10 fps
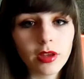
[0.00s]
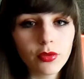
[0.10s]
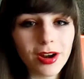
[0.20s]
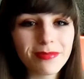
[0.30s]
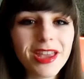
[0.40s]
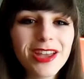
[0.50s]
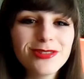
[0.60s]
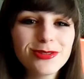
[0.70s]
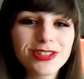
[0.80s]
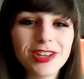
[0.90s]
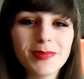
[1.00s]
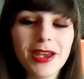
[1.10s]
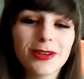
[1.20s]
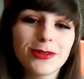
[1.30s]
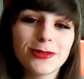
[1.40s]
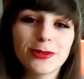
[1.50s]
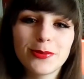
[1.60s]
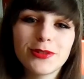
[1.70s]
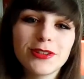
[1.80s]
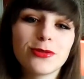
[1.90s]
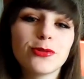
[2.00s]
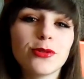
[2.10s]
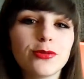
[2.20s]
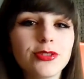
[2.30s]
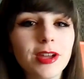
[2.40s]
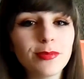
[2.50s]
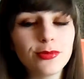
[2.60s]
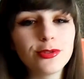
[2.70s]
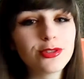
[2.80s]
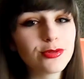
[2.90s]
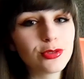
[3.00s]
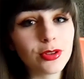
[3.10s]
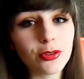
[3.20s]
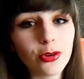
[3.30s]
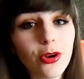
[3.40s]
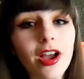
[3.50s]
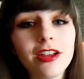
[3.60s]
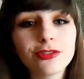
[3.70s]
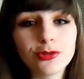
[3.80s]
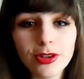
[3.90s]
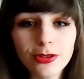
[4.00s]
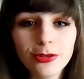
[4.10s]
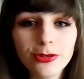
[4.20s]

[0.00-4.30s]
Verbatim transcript: Voilà, donc j'espère que ce petit concours vous a plu, je vous souhaite encore un joyeux